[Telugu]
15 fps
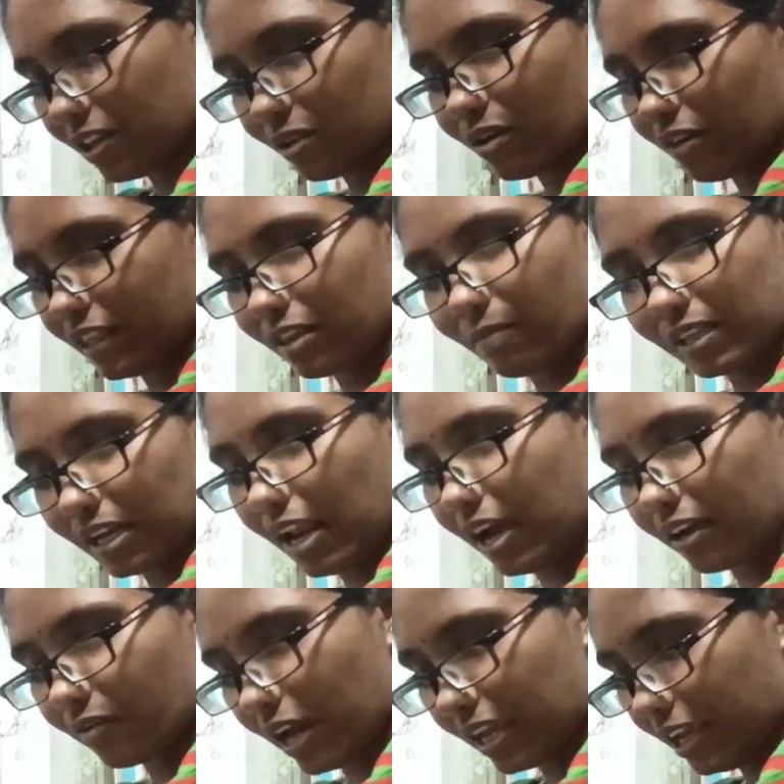ఇక్కడైతే
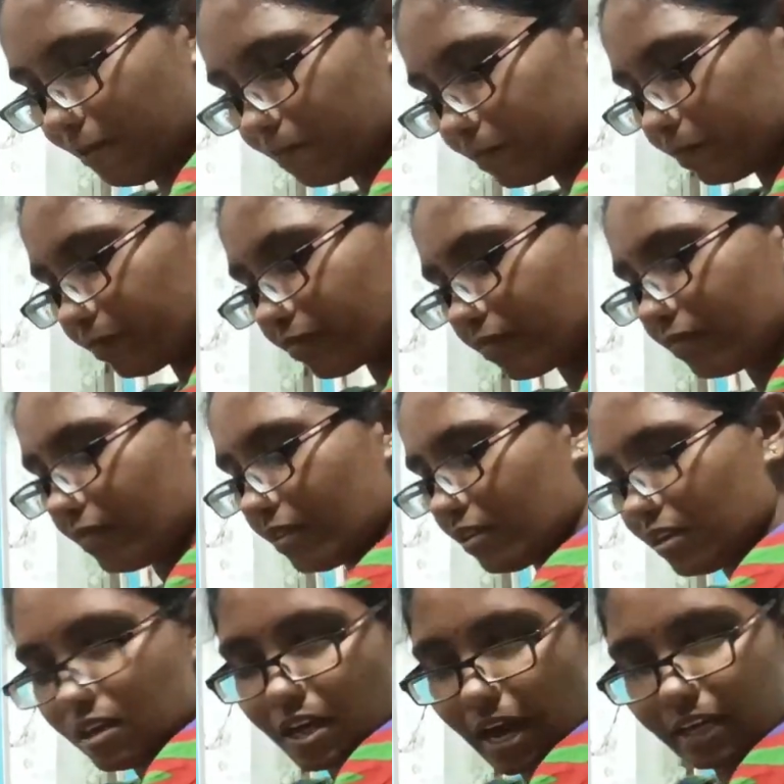బ్యాగ్ అంతా సర్ది పెడుతున్నాను
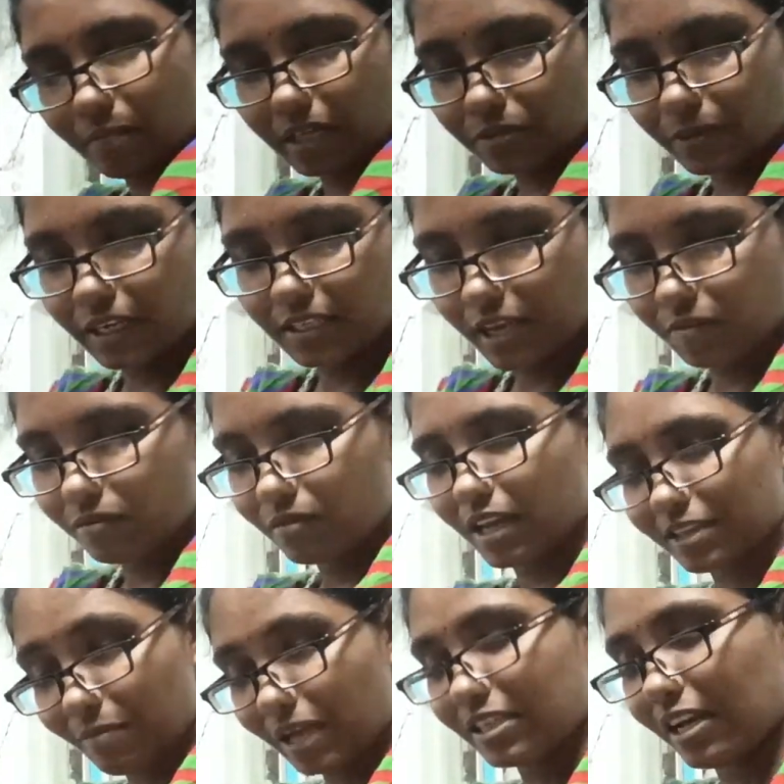అనమాట
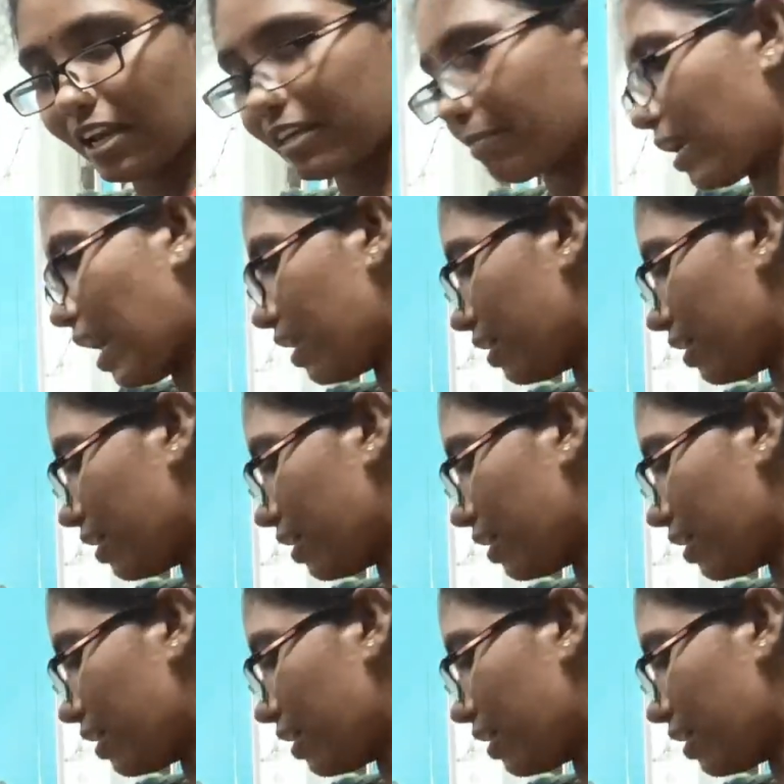ఇక్కడైతే ఇది నాన్న